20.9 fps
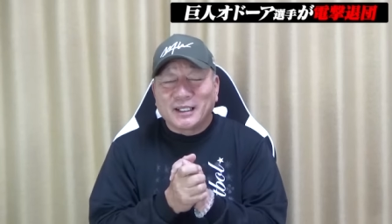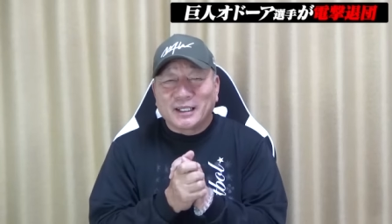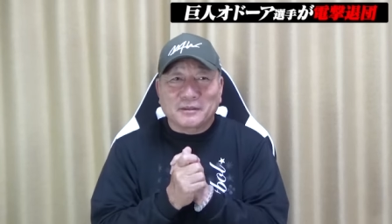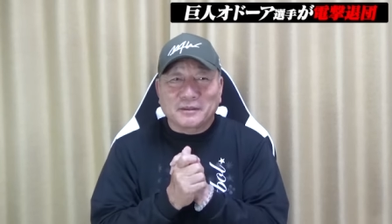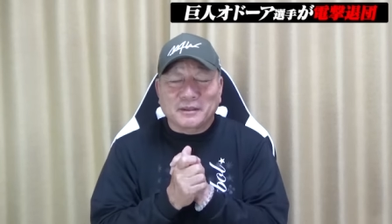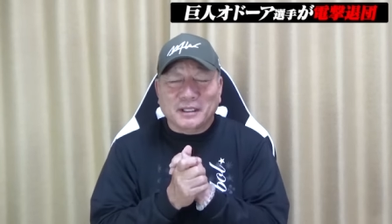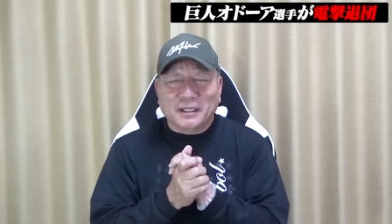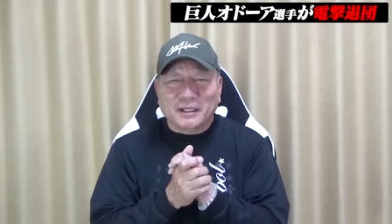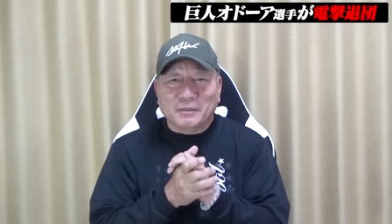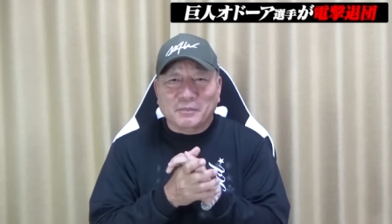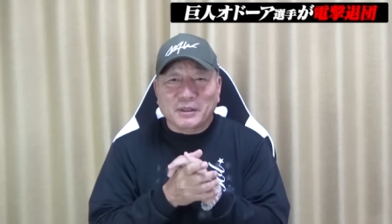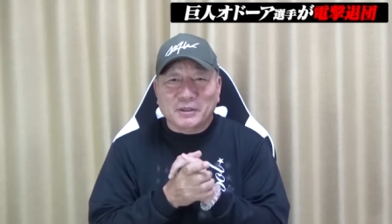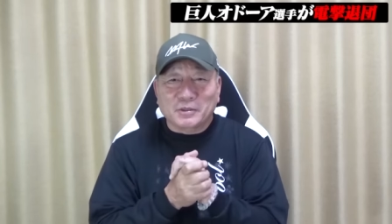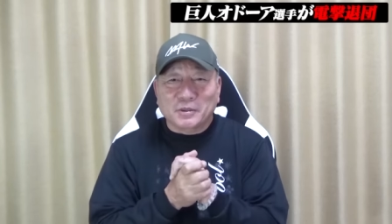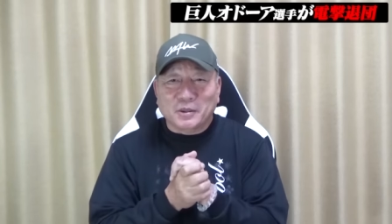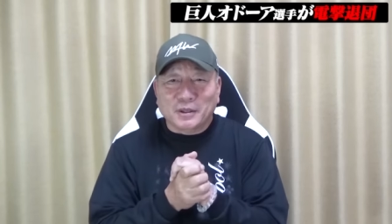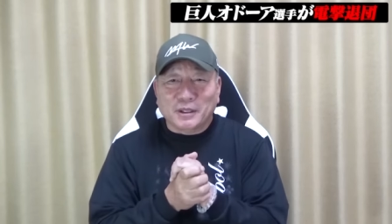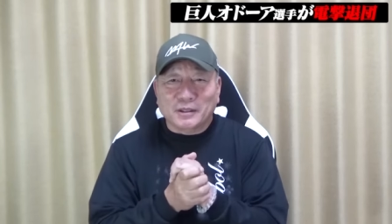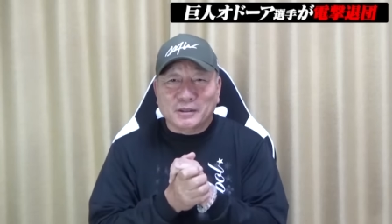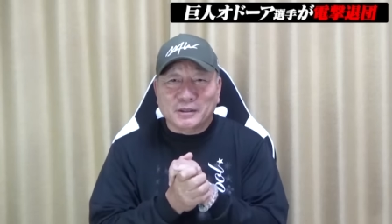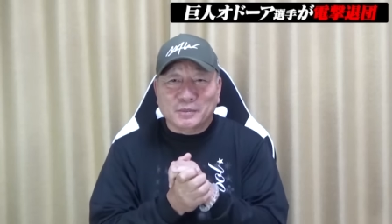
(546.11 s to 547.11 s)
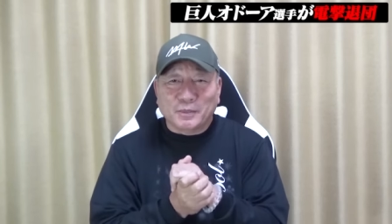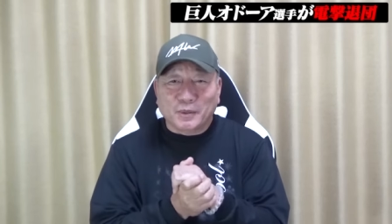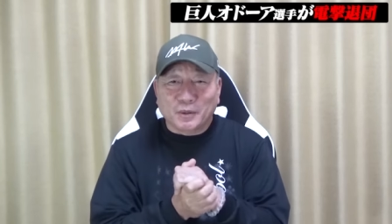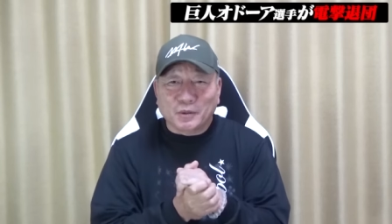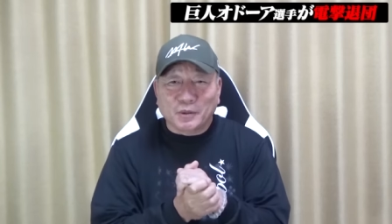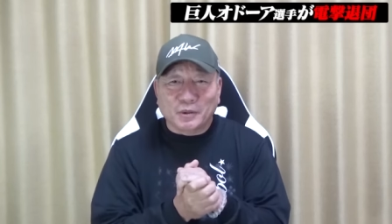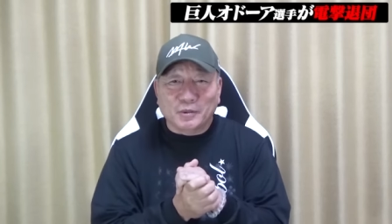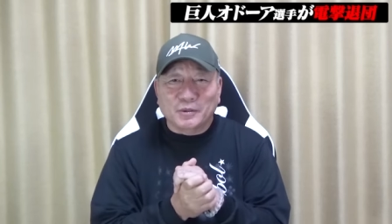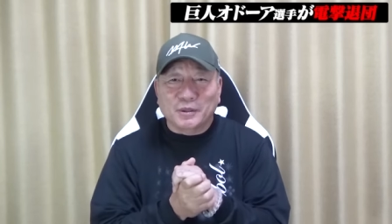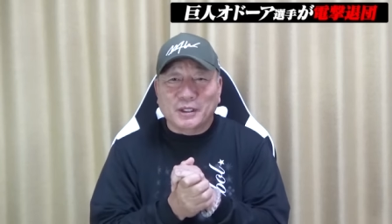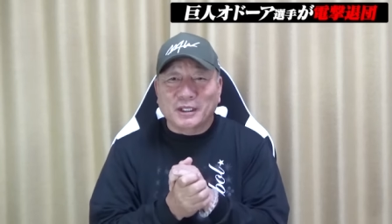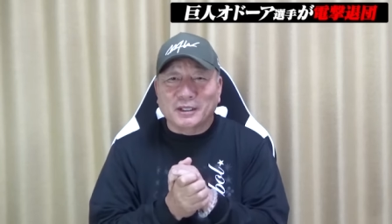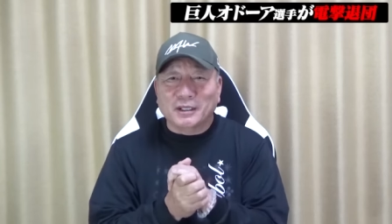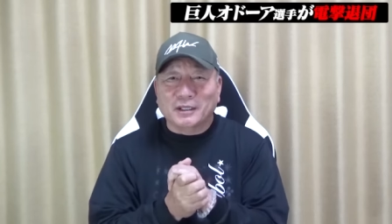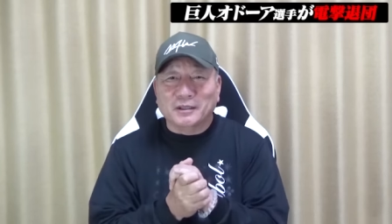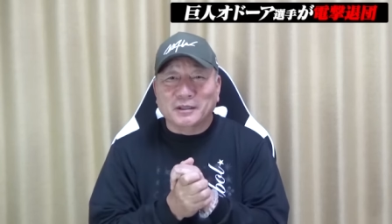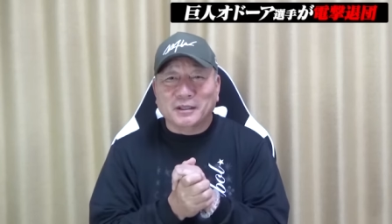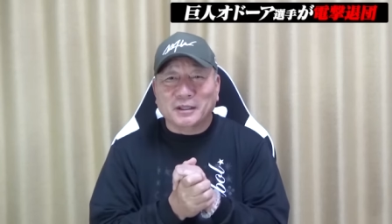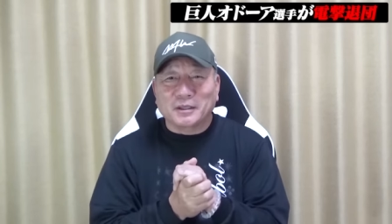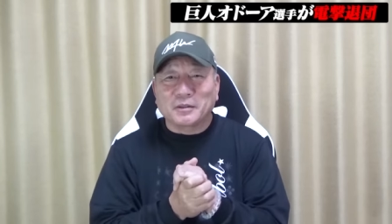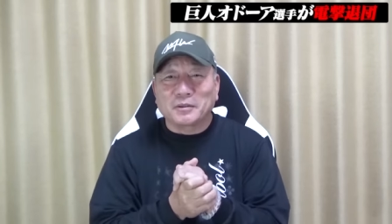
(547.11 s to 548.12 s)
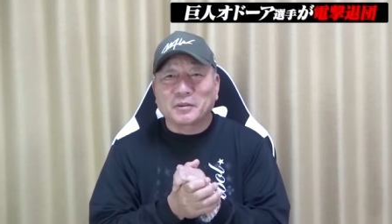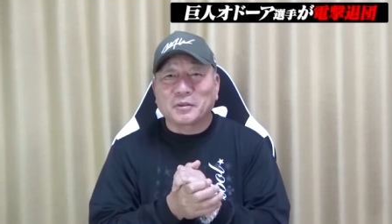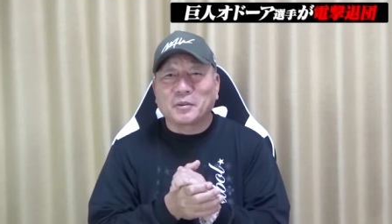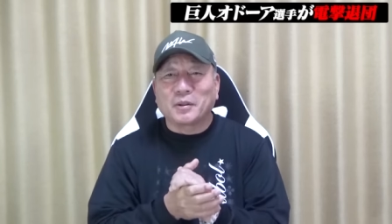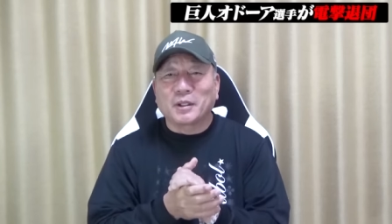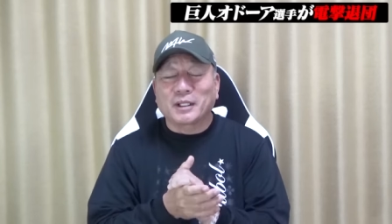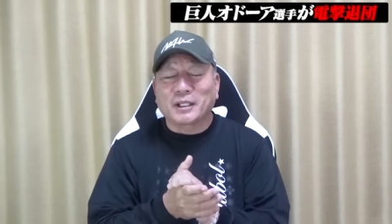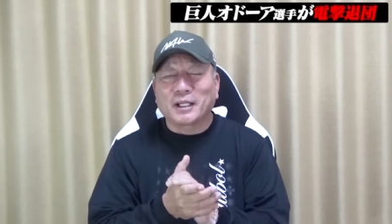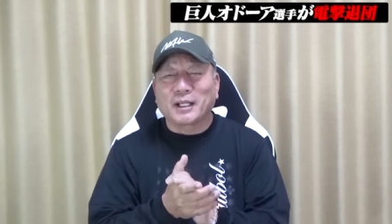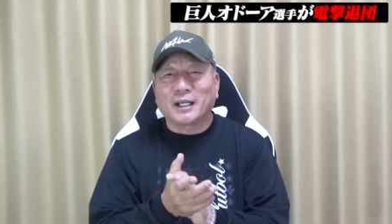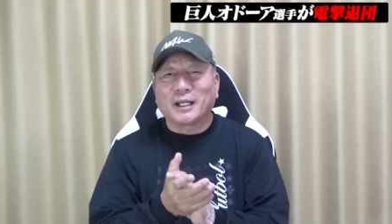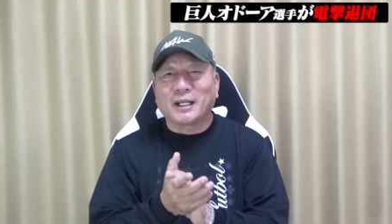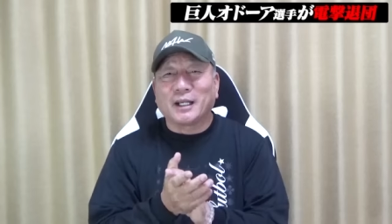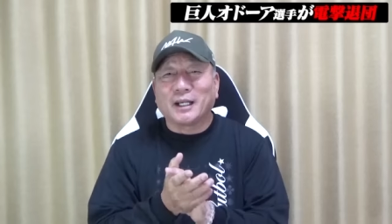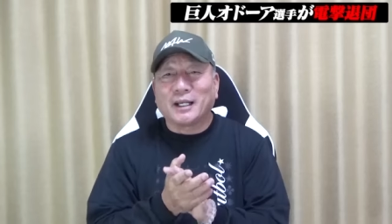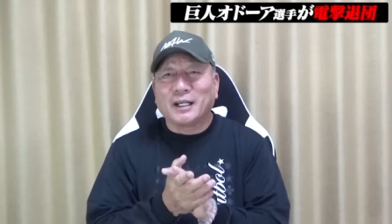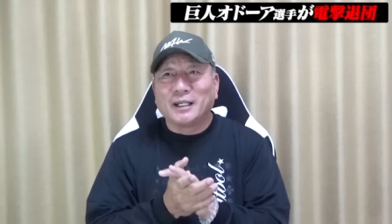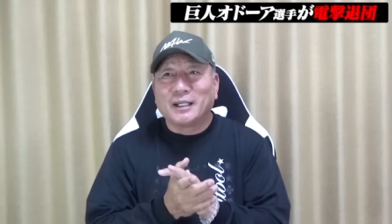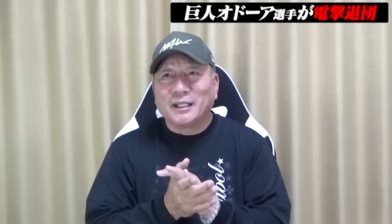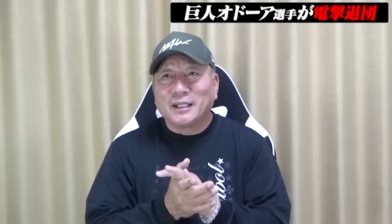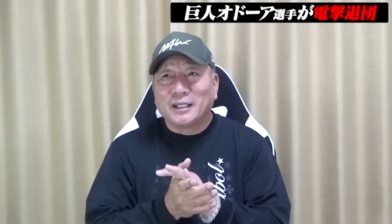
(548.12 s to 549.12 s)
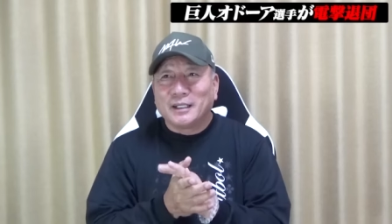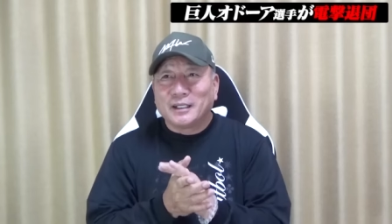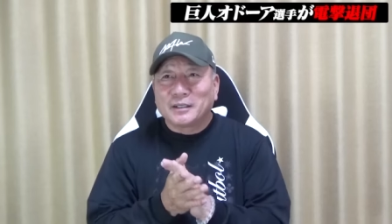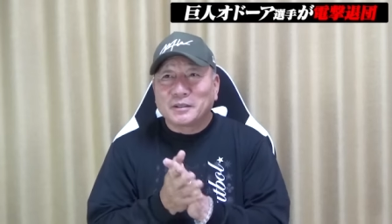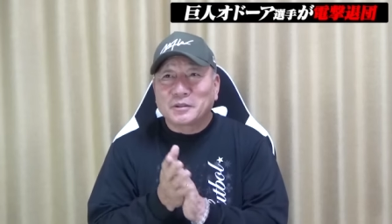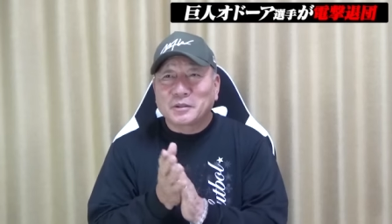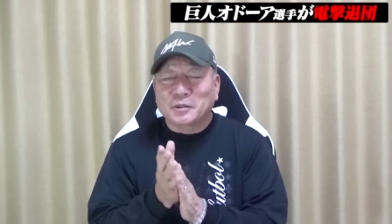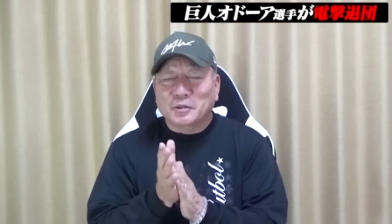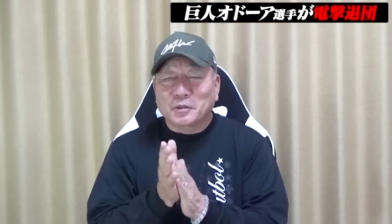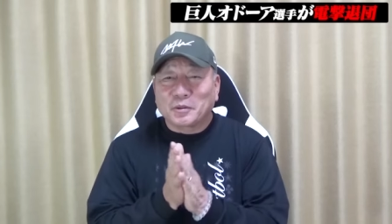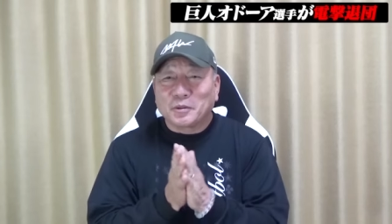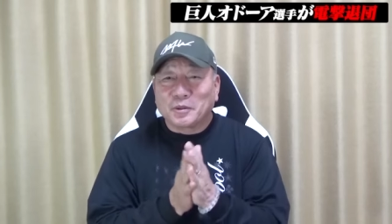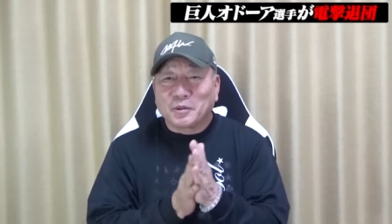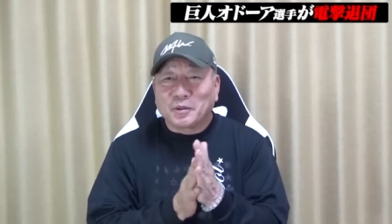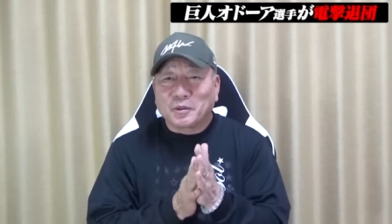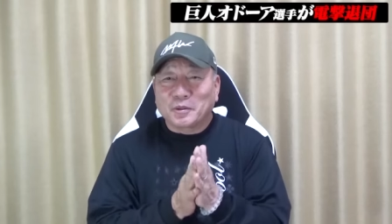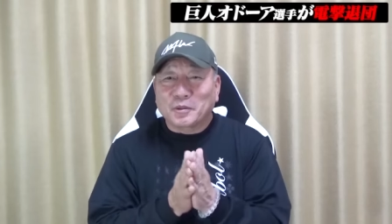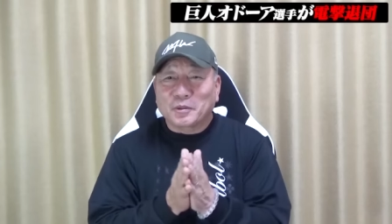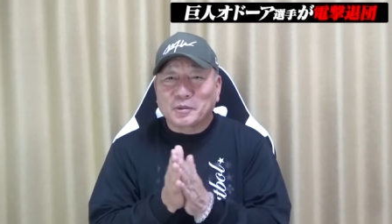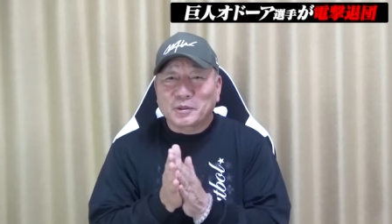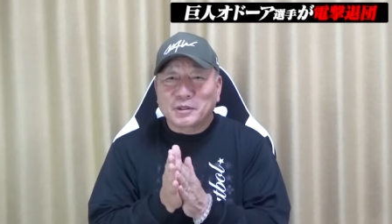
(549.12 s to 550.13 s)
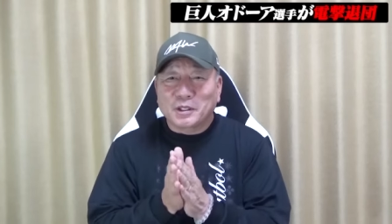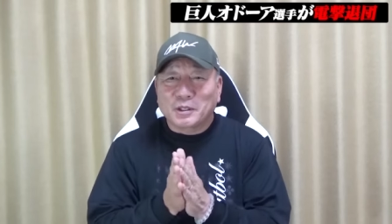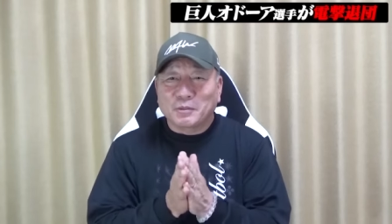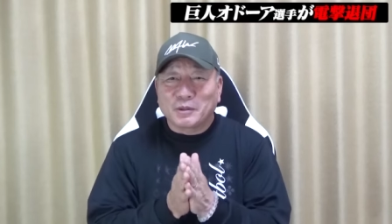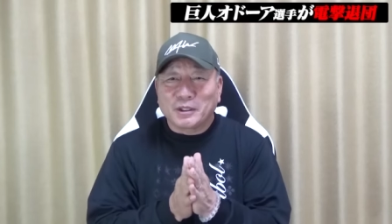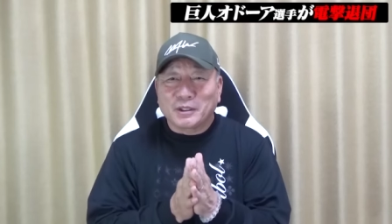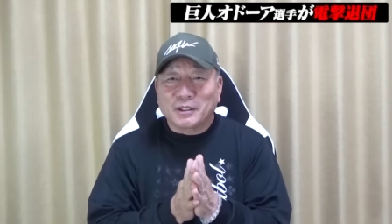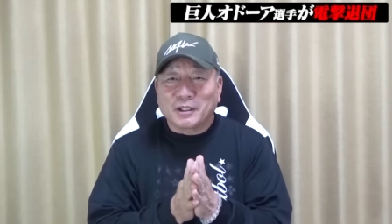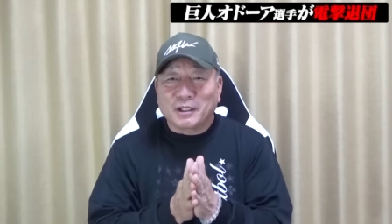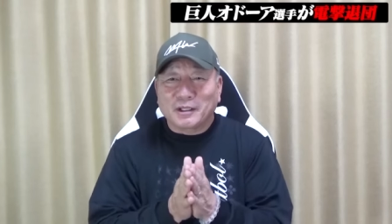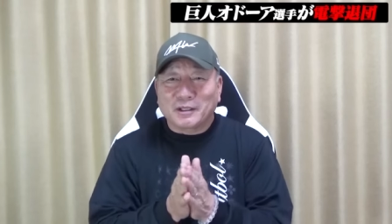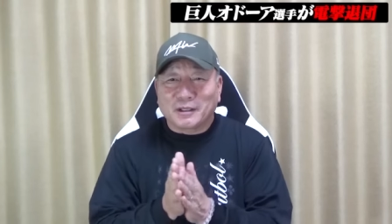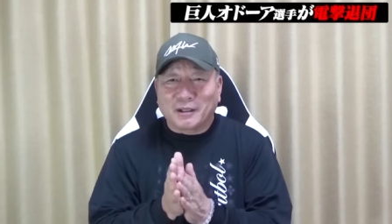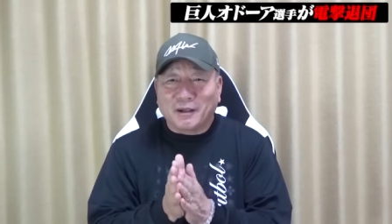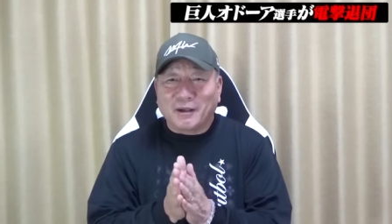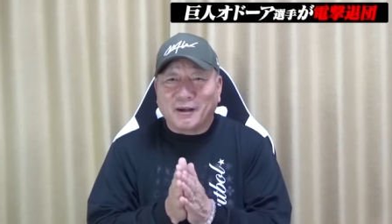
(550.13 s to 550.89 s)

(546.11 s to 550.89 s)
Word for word: うん、だからまあそれがスポッと抜けたっていうのはね、うんうん、ちょっとこちらも痛いな